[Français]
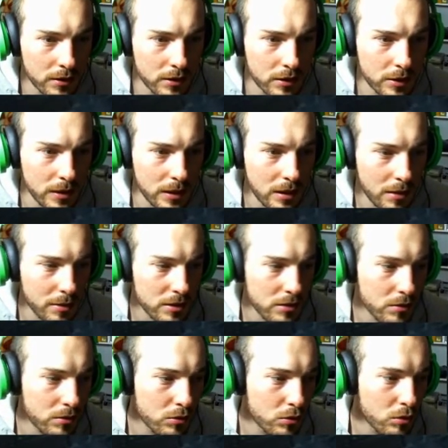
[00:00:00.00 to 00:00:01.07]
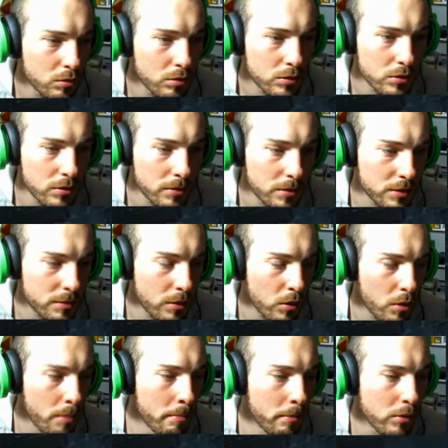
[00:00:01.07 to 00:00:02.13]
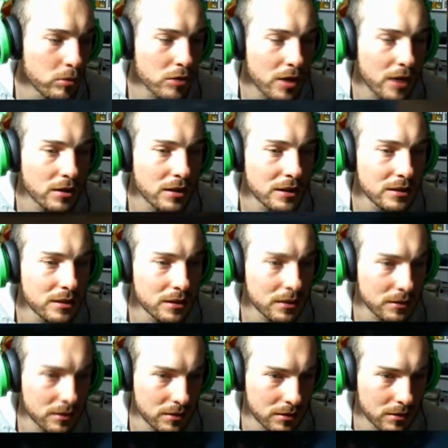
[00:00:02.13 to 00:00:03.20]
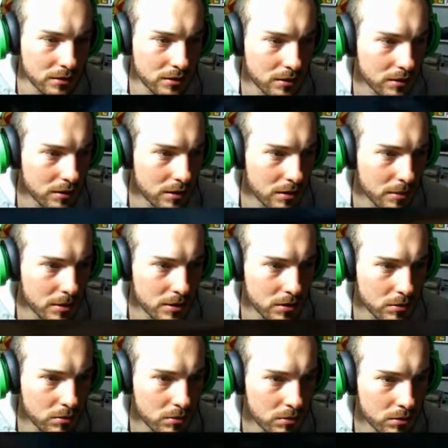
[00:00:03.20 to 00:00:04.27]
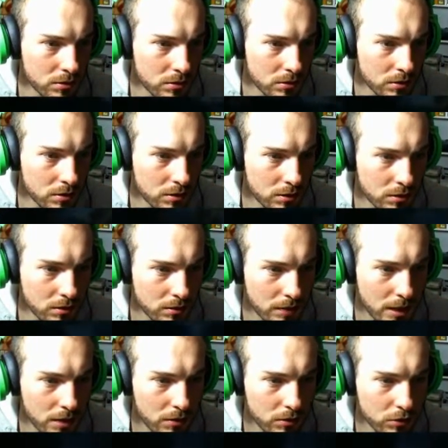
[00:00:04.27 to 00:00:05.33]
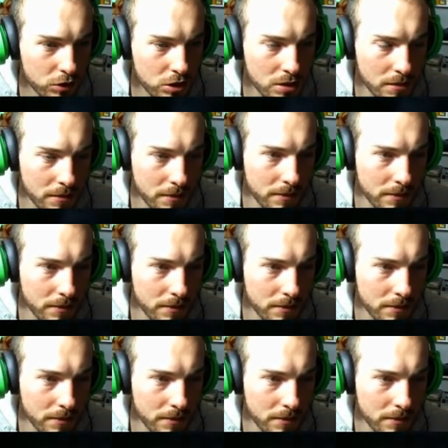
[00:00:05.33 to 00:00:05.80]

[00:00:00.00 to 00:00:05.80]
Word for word: J'espère qu'il n'y a personne en dessous pour ne pas se prendre le pot sur la tête. Il est passé où Bah là, on en chie.